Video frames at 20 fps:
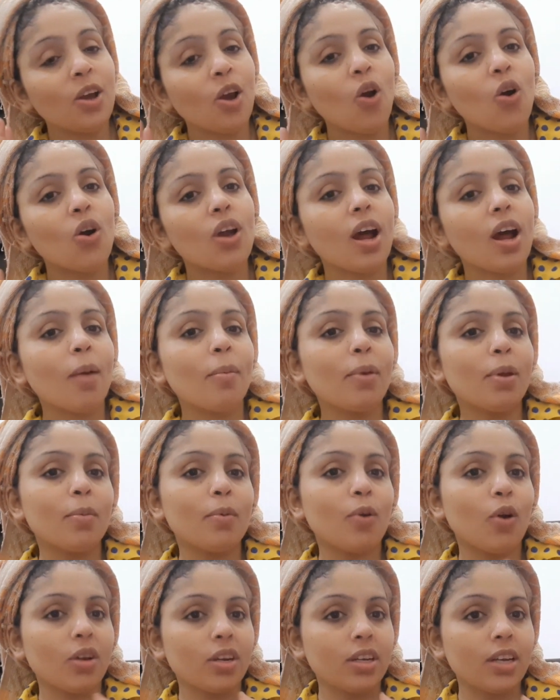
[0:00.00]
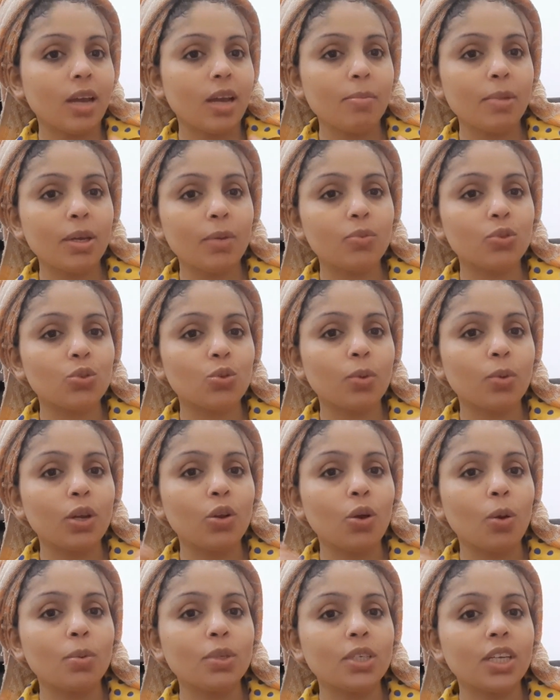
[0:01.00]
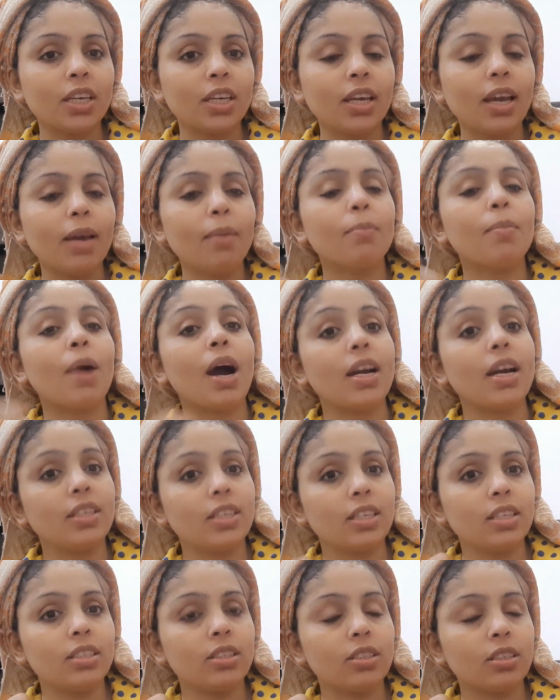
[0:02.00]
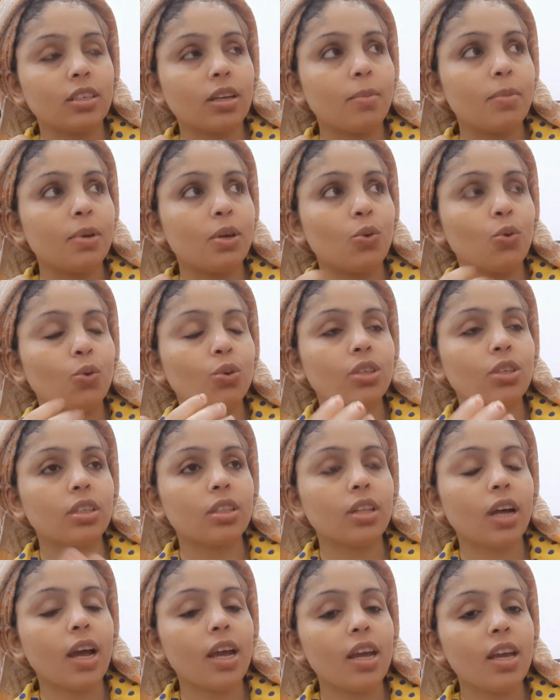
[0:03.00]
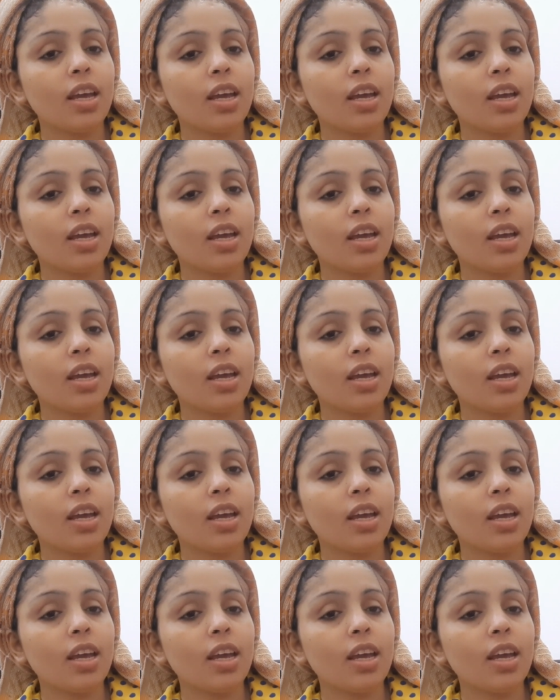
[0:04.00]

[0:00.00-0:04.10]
और हाँ मेरे ब्लॉग की टाइमिंग सुबह नौ बजे की है बाई चांस कभी हो सकता है